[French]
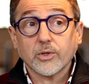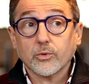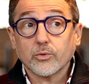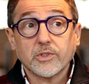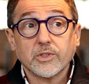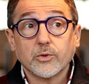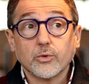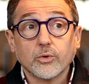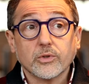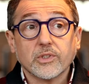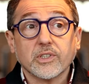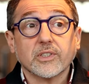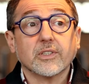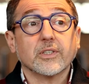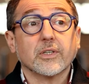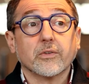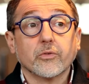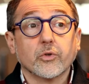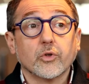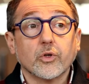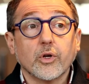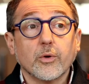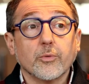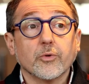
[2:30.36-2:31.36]
aussi d'autres
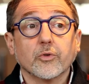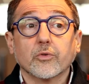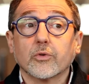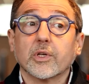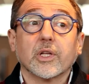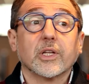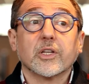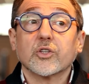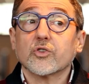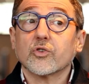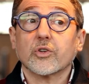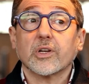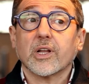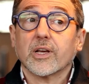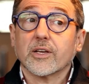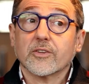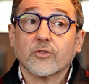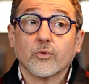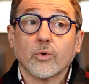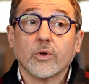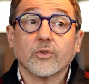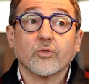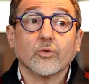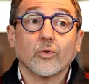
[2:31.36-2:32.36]
intervenants, parce qu'il y a des gens de la
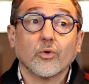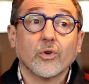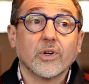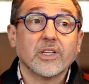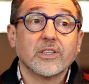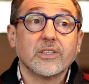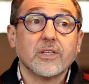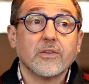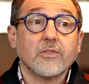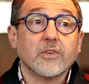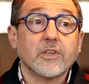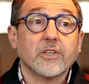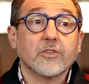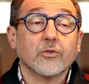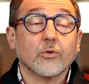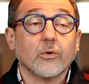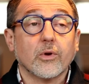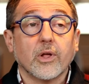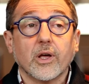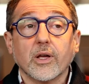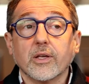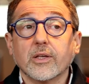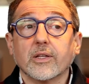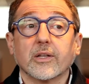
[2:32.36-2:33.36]
restauration collective qui sont
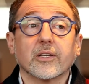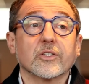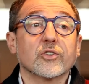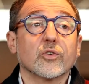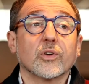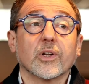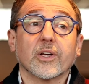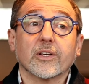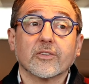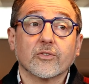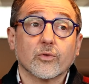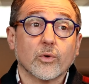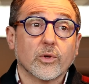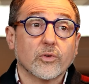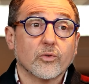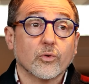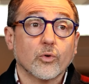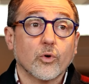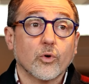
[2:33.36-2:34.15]
là, il y a des gens de la restauration